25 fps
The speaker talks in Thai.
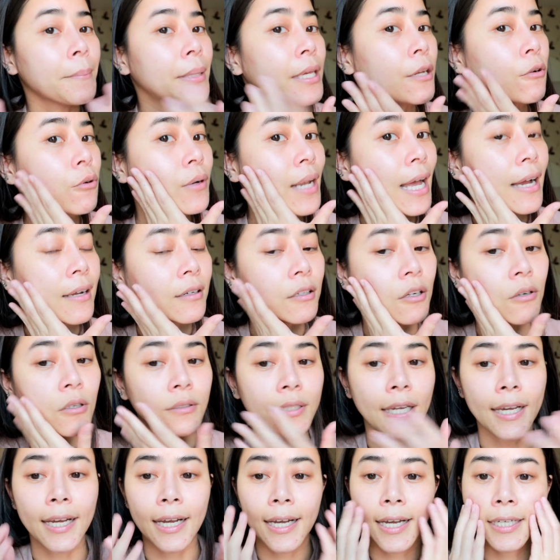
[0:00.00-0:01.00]
ผิวหลังลง
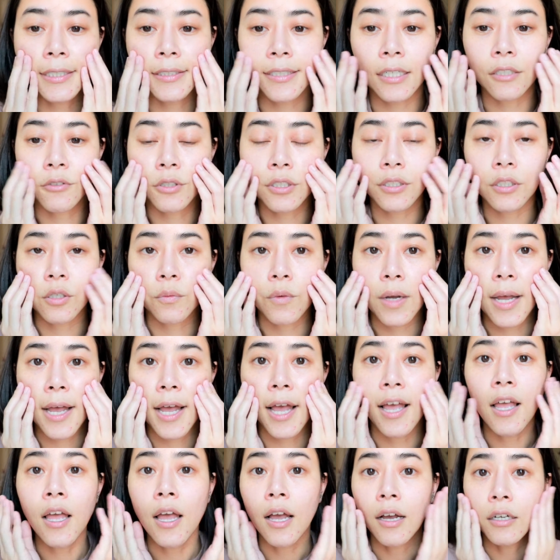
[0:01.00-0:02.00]
นะคะ จะรู้สึกว่า
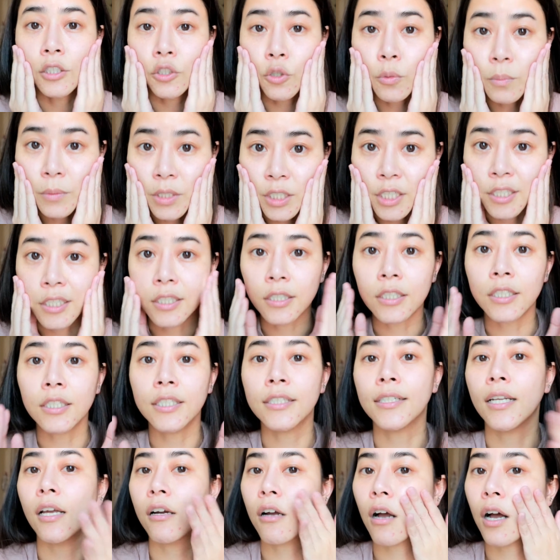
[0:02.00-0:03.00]
ชุ่มชื้
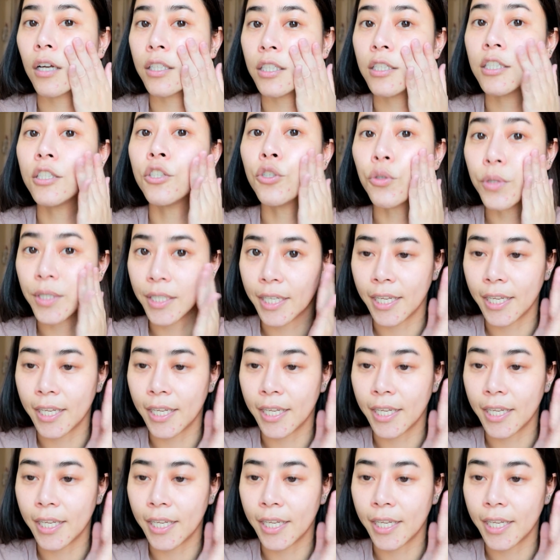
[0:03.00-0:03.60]
นแล้วก็ยืดหยุ่น